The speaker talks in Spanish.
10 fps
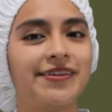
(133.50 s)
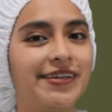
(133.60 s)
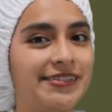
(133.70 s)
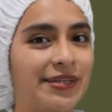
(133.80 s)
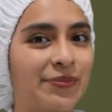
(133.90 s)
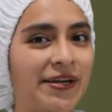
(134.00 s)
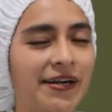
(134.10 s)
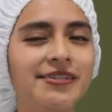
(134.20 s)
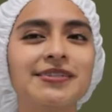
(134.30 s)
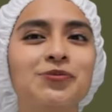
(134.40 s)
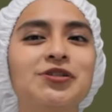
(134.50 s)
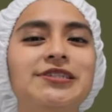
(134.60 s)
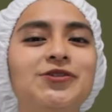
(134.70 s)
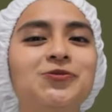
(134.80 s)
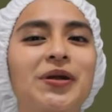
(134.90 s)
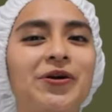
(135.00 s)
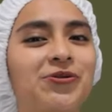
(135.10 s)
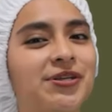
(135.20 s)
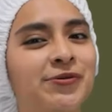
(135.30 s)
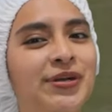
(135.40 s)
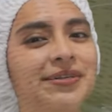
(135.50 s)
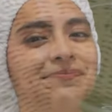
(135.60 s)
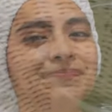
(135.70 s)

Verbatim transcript: De esta manera estamos listos para continuar.